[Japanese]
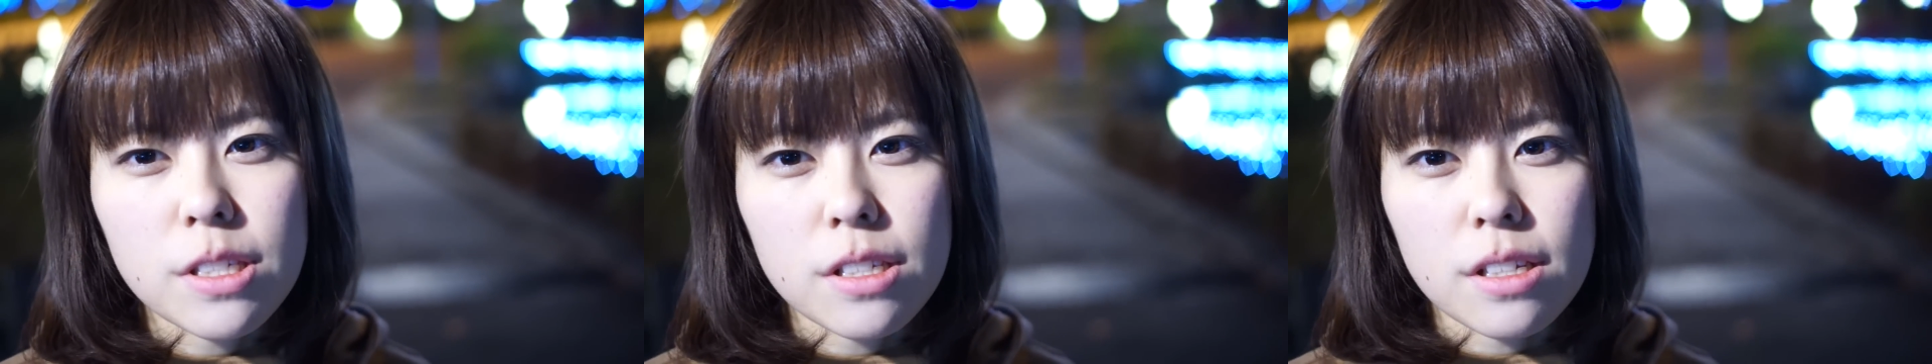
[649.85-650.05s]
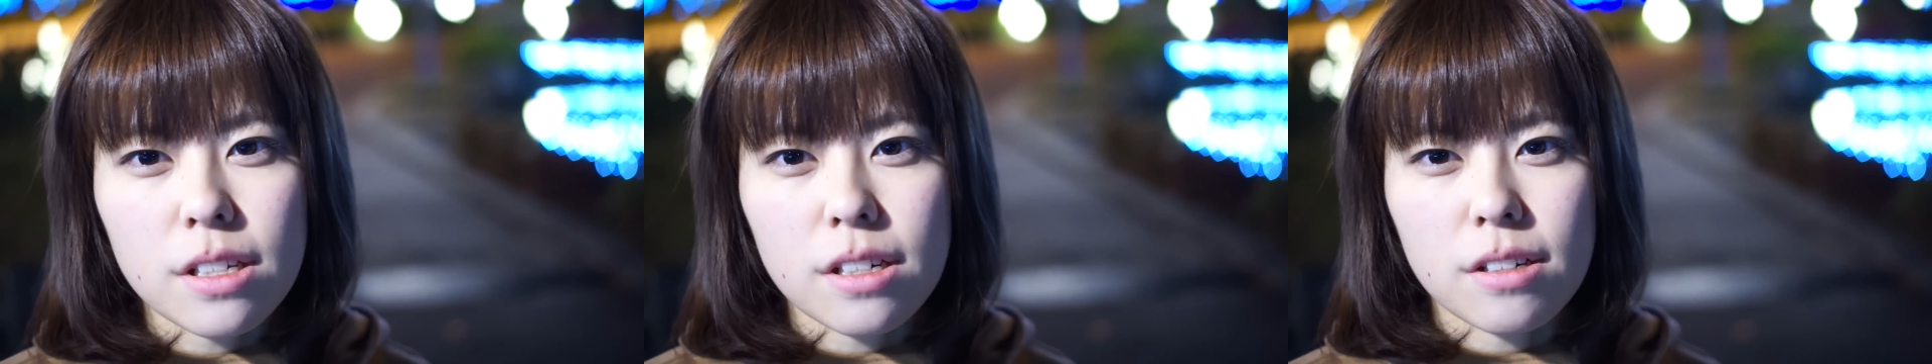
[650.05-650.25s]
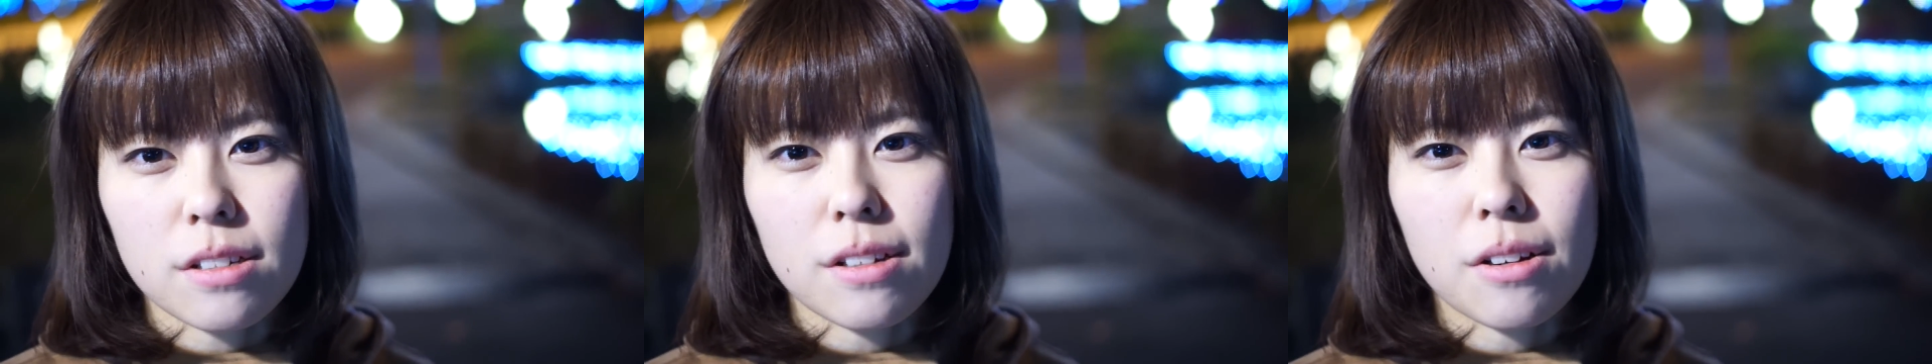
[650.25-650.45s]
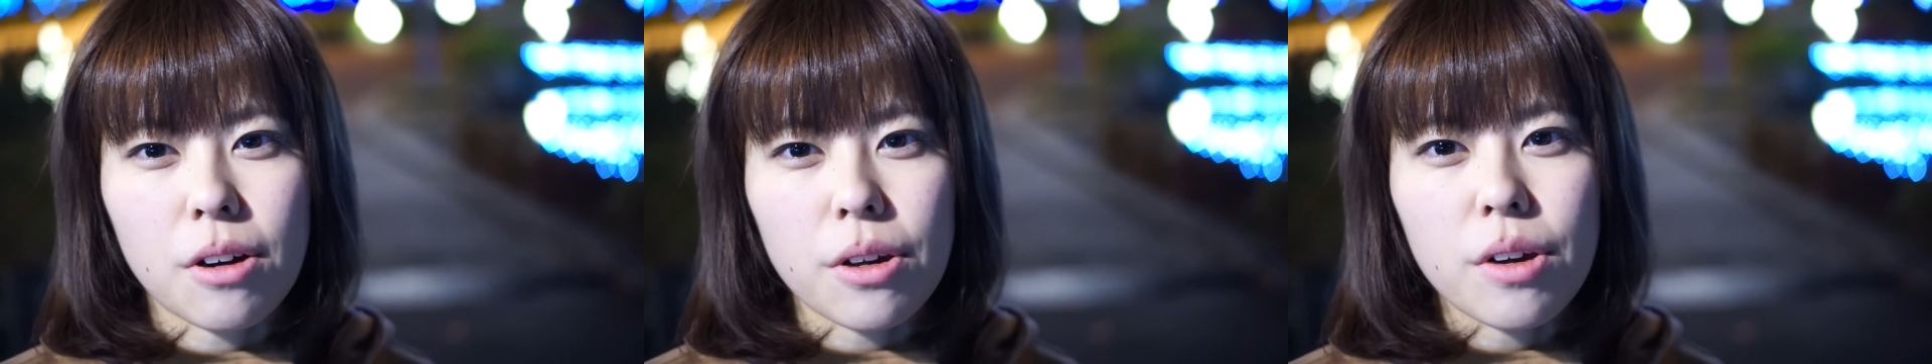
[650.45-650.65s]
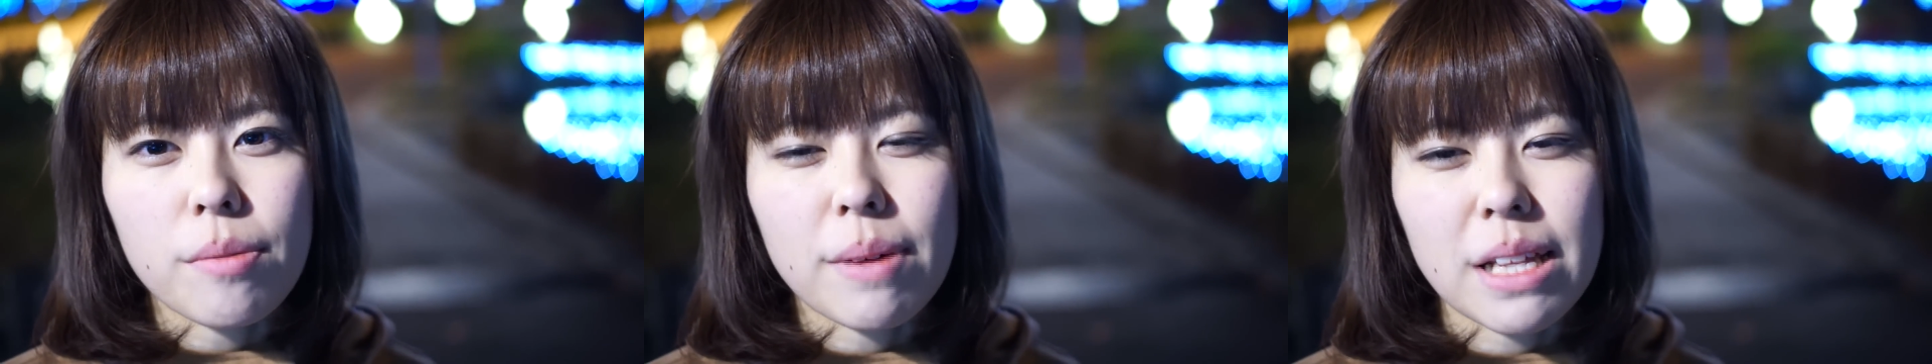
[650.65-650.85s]
すぎるほど
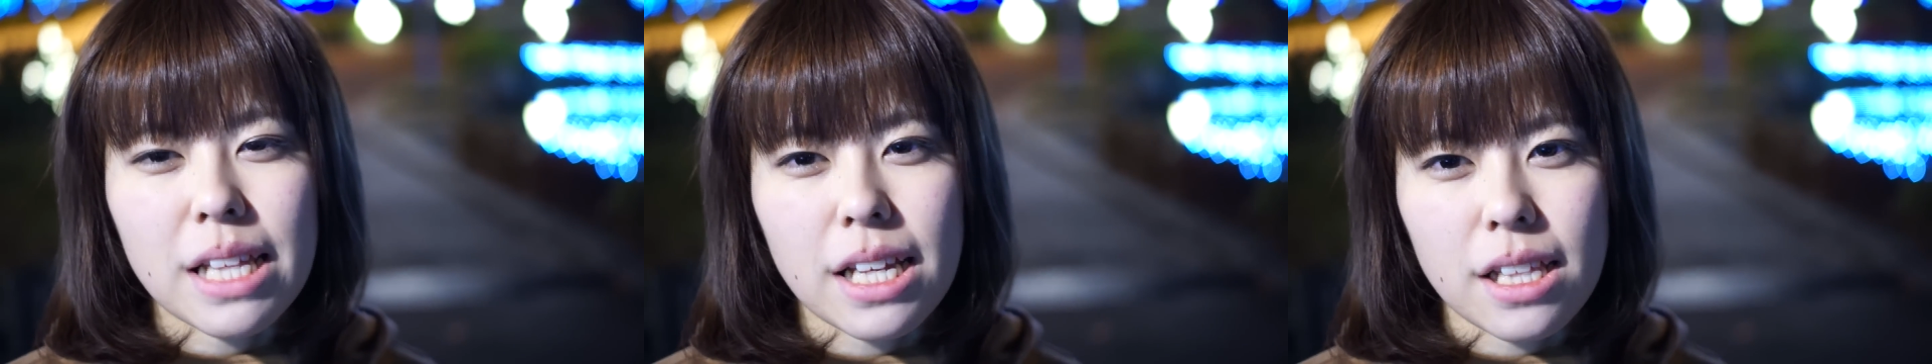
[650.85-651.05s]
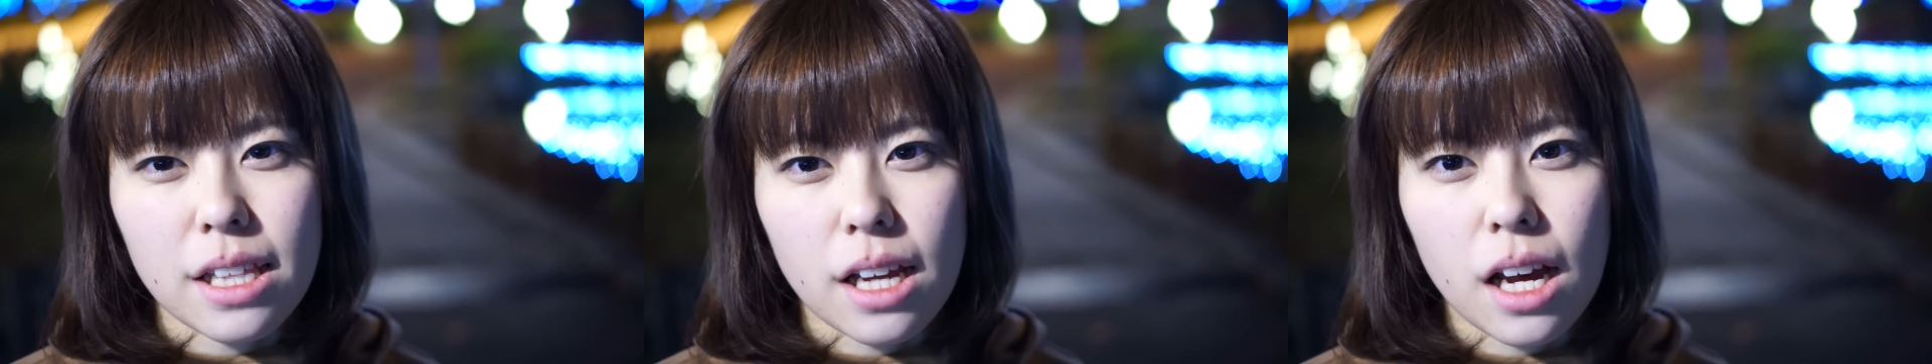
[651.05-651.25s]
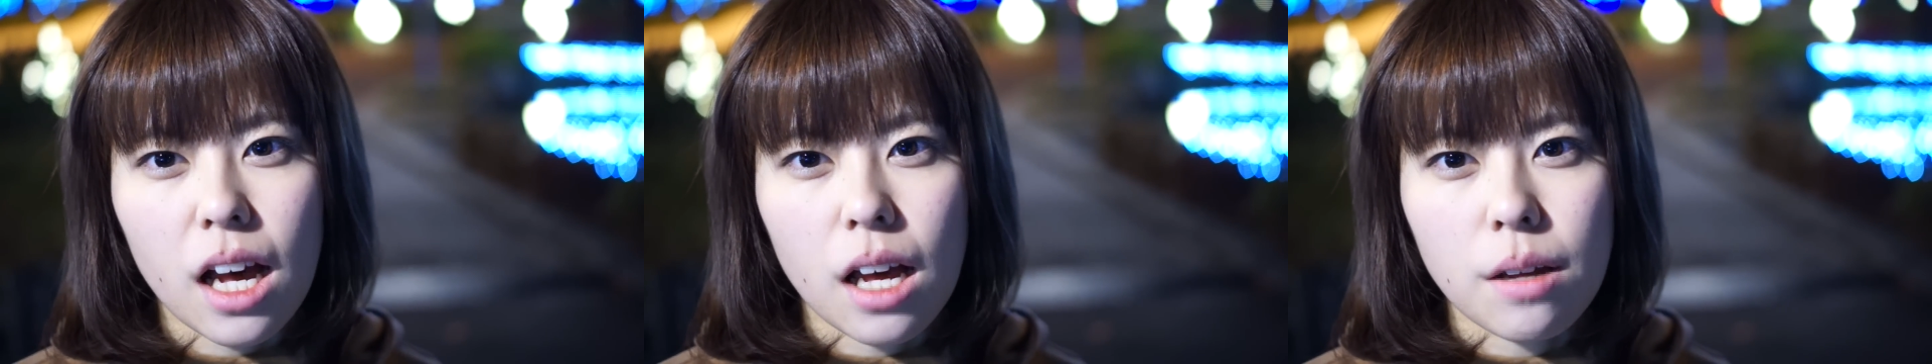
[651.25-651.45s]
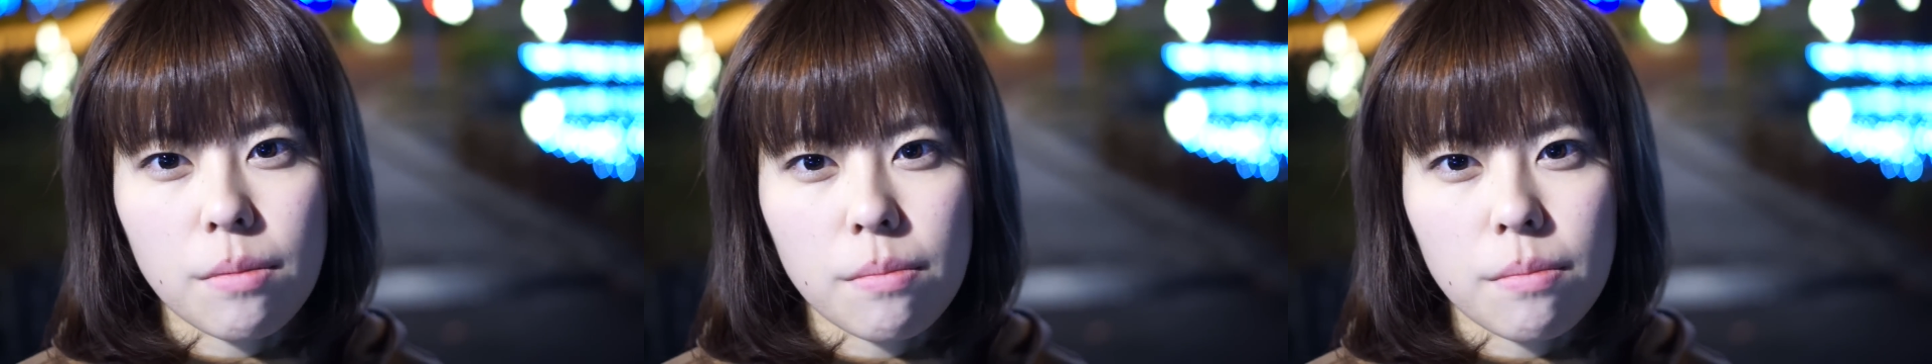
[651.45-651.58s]
恋を学んだ。